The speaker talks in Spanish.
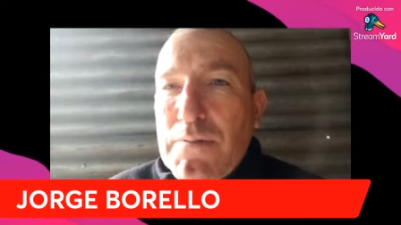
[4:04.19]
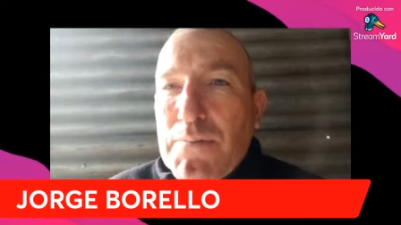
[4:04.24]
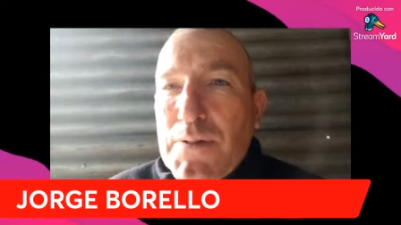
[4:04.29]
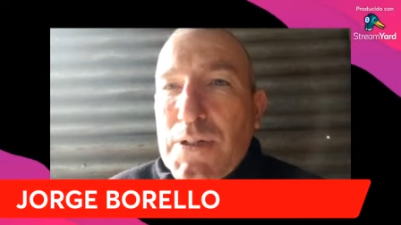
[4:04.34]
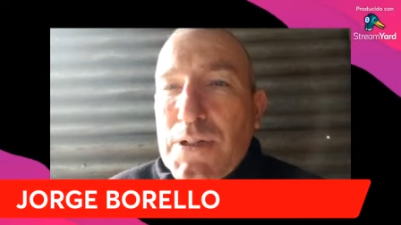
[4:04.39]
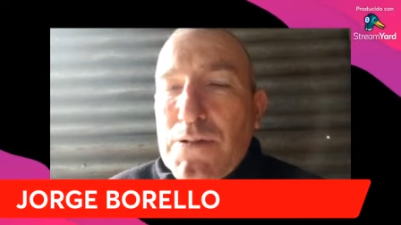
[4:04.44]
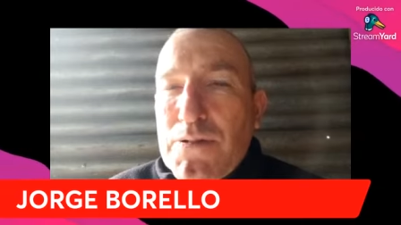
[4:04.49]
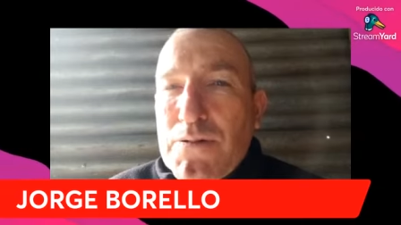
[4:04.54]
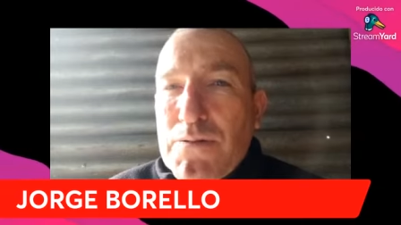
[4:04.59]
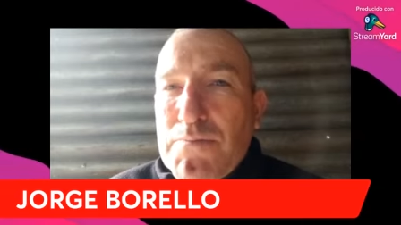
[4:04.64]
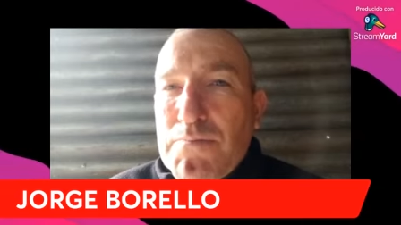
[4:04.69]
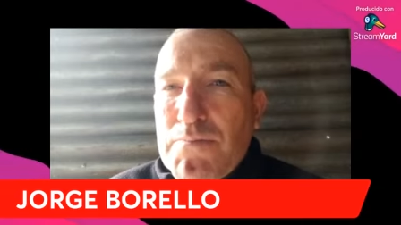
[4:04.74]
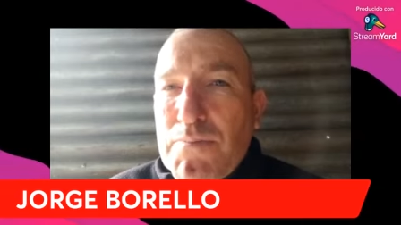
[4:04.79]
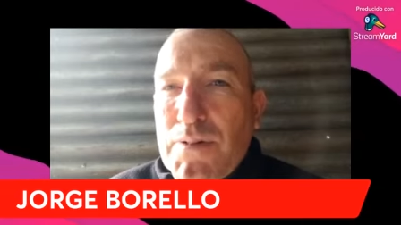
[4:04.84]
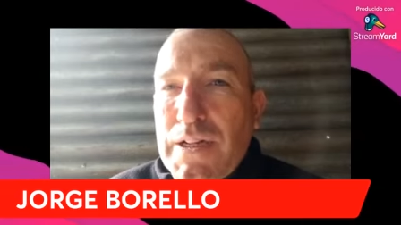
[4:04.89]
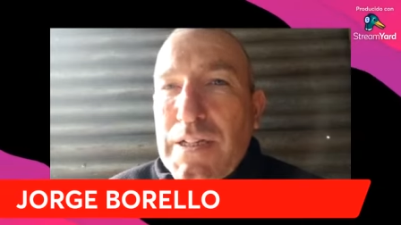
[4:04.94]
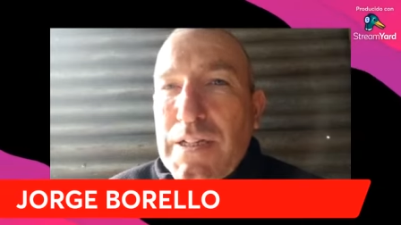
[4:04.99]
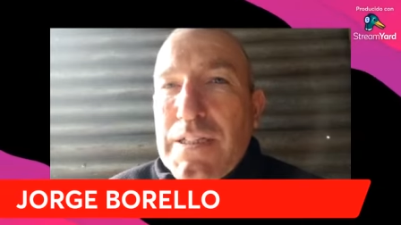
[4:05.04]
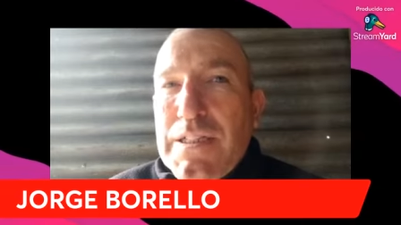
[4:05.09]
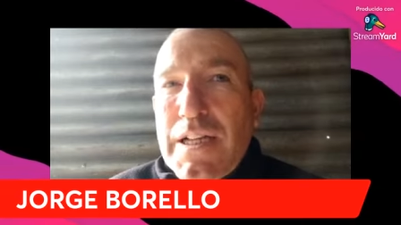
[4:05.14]
Y por eso
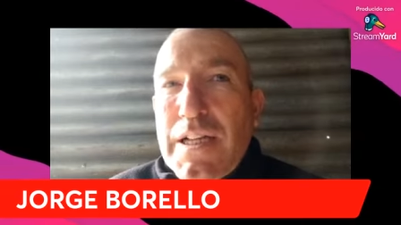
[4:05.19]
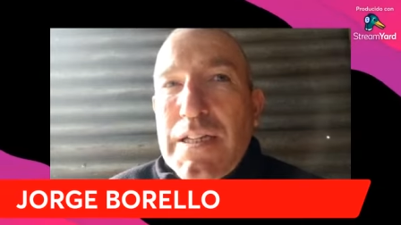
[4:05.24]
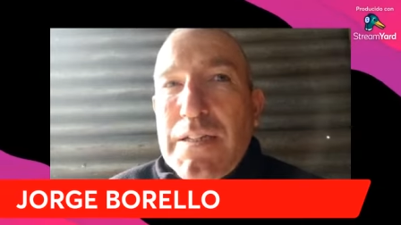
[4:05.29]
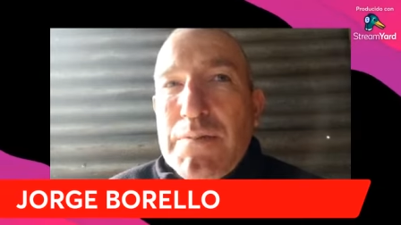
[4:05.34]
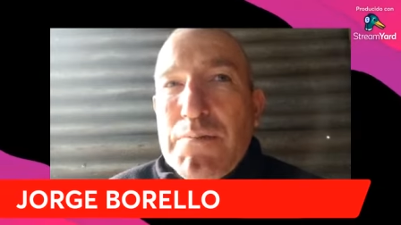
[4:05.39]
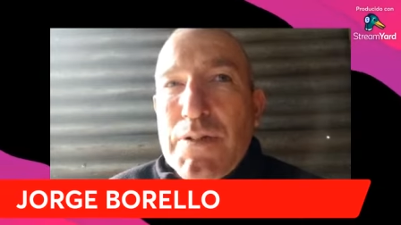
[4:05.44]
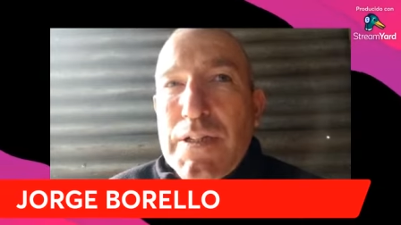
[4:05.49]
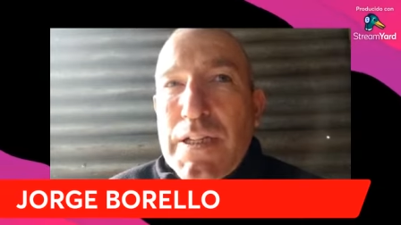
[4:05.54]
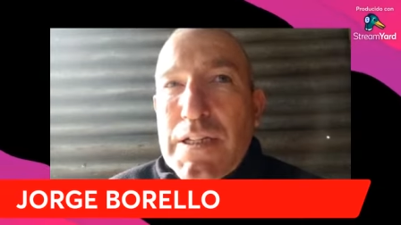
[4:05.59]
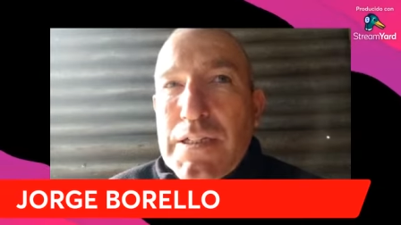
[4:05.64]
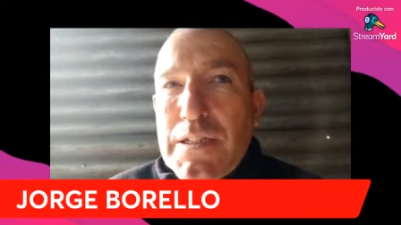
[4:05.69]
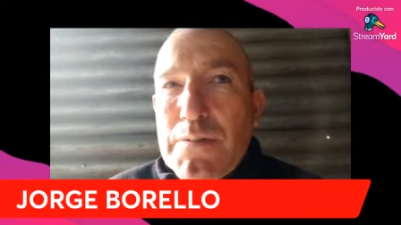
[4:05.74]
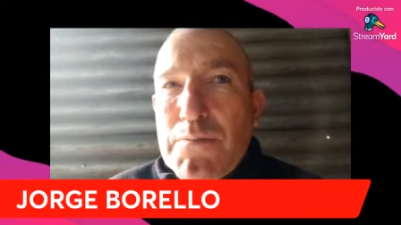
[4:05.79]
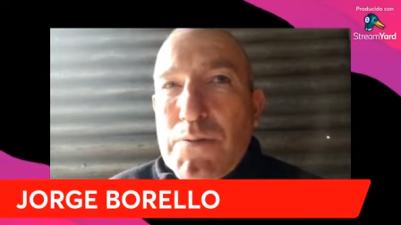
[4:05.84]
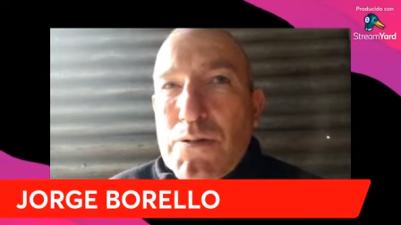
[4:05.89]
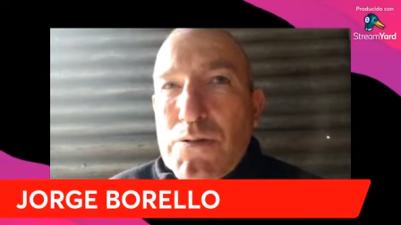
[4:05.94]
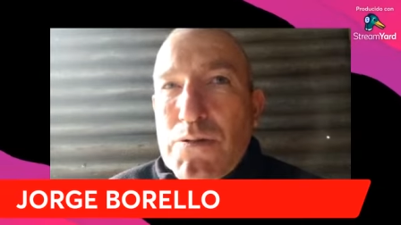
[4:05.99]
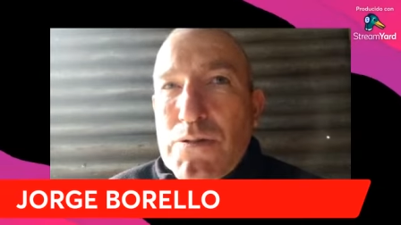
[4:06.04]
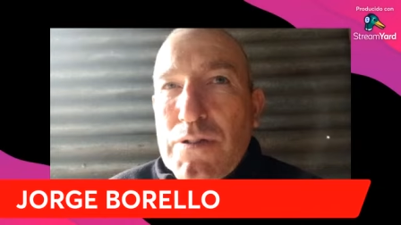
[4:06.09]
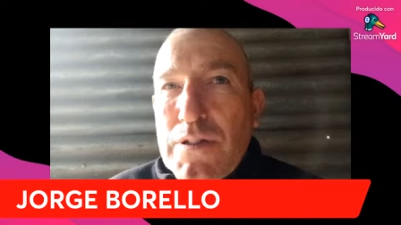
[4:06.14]
por ahí salimos y
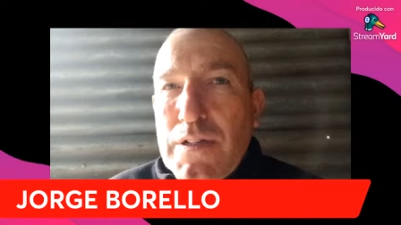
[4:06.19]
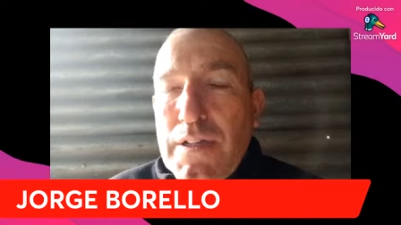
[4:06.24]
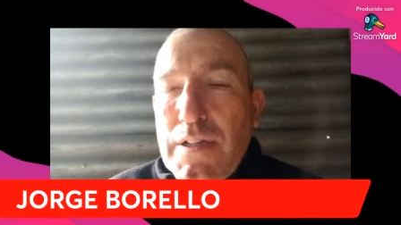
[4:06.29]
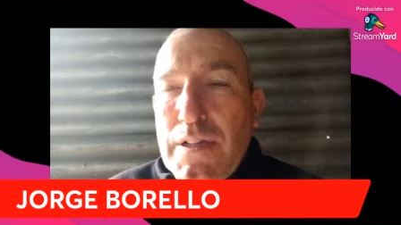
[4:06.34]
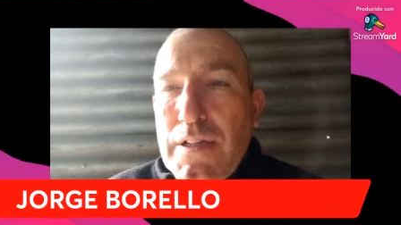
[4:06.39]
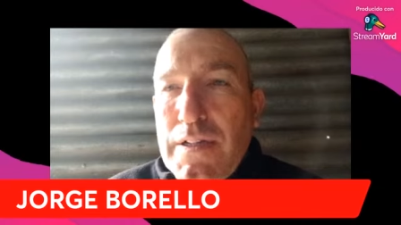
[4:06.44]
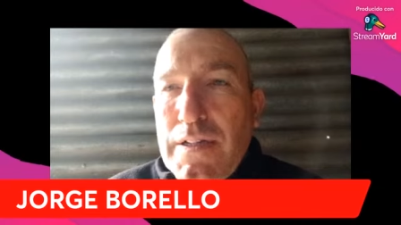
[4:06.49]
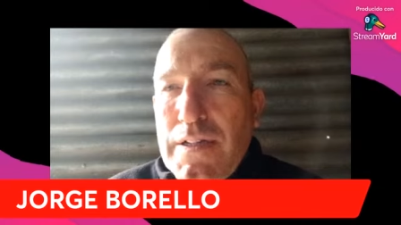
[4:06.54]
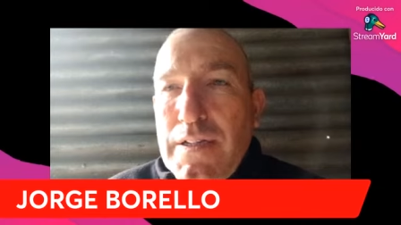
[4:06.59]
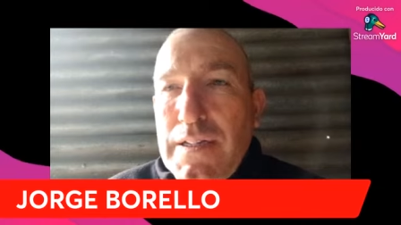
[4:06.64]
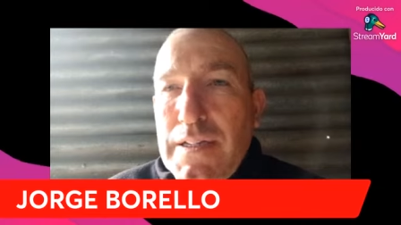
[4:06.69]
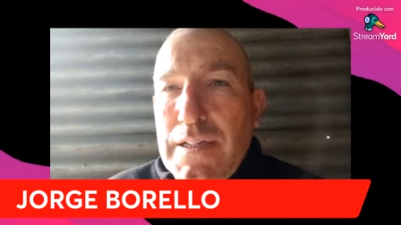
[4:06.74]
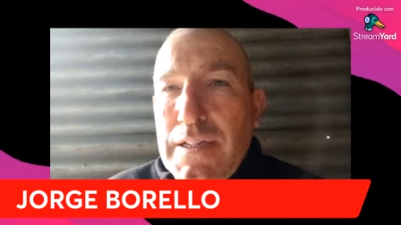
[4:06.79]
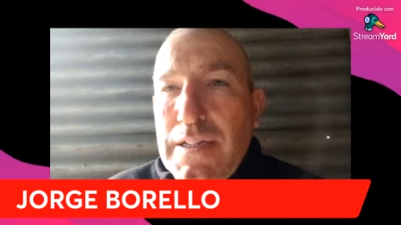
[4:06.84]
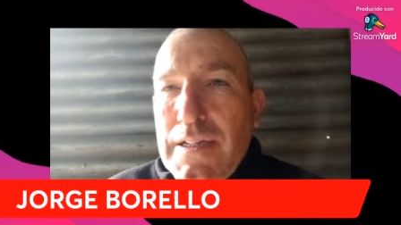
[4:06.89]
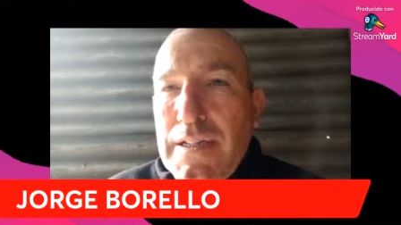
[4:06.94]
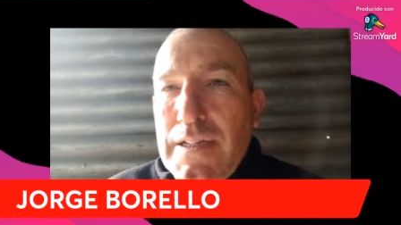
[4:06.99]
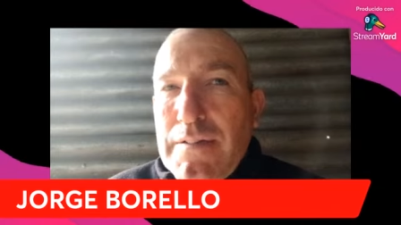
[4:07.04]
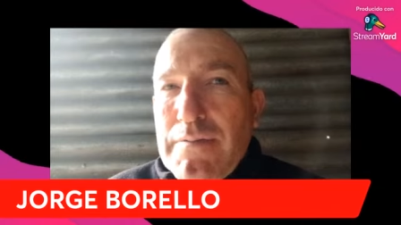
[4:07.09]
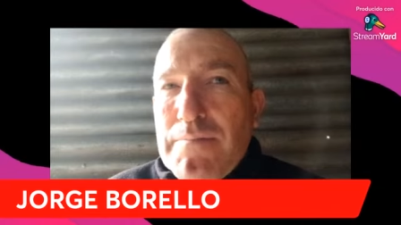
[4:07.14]
hacemos
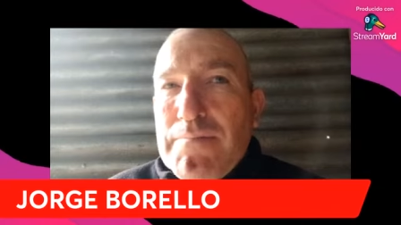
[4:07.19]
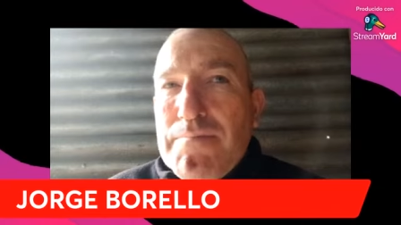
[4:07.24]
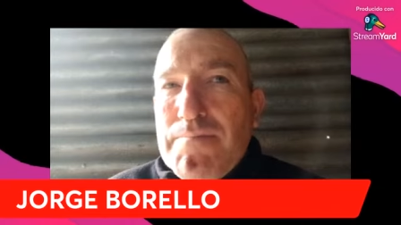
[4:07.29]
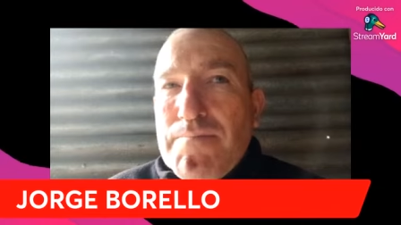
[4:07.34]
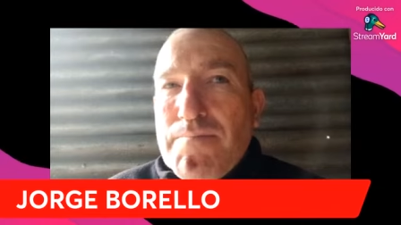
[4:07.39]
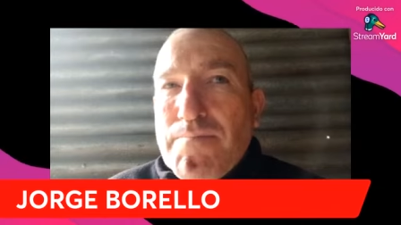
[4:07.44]
eh,